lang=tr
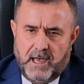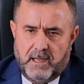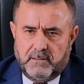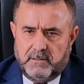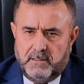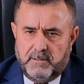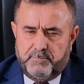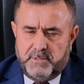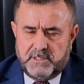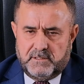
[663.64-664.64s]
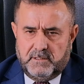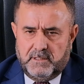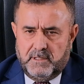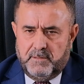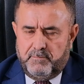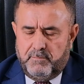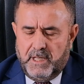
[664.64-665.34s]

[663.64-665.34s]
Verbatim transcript: da e, biz e,